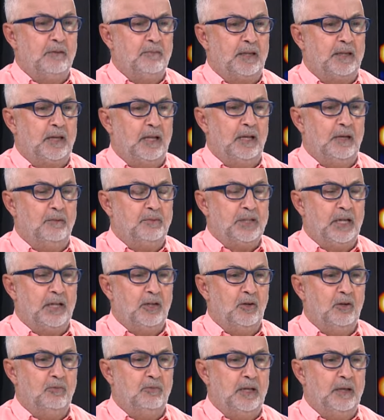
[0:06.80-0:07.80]
اللي ما تكلمش
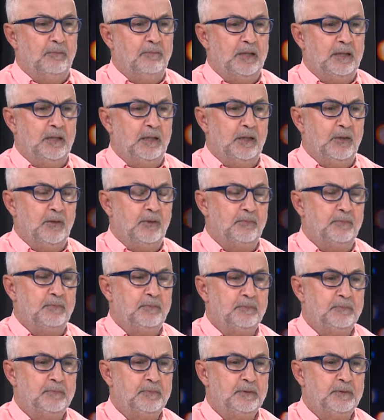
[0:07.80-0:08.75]
عليهم لامين اليوم